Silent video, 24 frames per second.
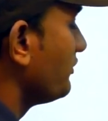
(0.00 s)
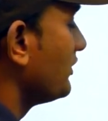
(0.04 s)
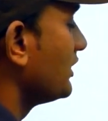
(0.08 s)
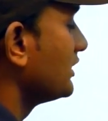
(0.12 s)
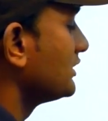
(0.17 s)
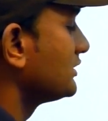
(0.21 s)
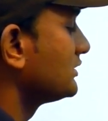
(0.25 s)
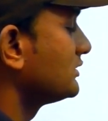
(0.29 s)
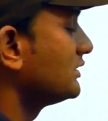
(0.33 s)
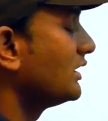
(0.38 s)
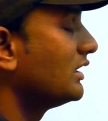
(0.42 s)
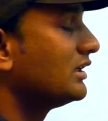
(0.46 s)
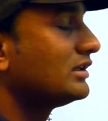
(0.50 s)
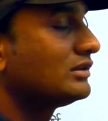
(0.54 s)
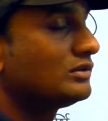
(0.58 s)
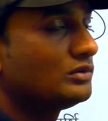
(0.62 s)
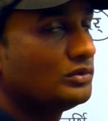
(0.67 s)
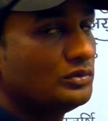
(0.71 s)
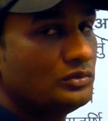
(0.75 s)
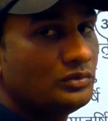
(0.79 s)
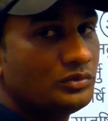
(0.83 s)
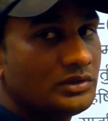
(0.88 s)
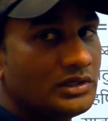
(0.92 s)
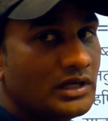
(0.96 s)

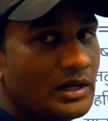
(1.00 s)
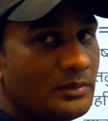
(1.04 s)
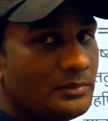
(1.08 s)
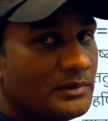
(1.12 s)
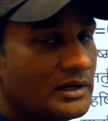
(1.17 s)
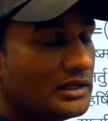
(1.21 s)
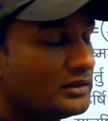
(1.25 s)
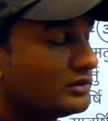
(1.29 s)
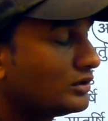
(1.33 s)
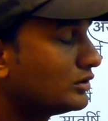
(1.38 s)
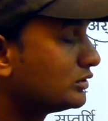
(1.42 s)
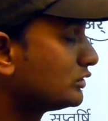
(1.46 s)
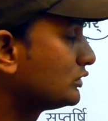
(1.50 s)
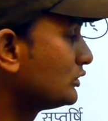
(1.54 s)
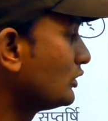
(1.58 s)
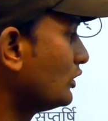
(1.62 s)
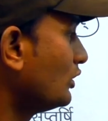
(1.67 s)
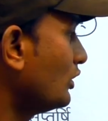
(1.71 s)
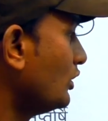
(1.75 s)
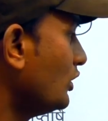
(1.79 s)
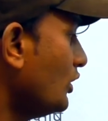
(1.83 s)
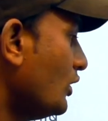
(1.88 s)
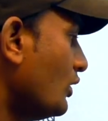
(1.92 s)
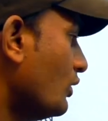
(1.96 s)
वर्षर्तु क्या बना दोस्तों
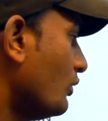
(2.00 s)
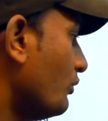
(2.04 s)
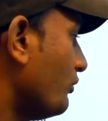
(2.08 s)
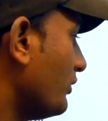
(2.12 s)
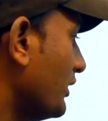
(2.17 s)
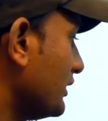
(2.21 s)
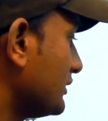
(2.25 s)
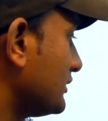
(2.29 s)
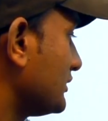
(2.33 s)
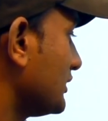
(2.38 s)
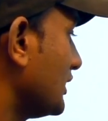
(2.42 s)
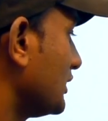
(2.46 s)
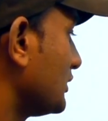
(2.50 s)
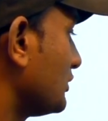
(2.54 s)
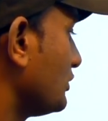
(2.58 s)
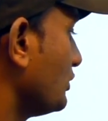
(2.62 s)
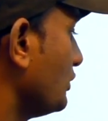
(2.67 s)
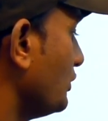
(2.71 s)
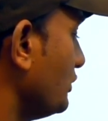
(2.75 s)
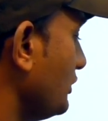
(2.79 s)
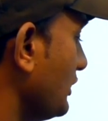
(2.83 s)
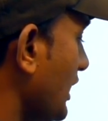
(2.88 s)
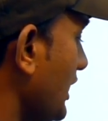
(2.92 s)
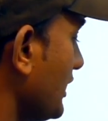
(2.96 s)

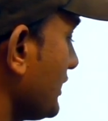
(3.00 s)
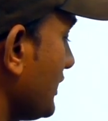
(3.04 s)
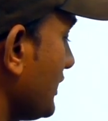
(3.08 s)
वर्षर्तु ना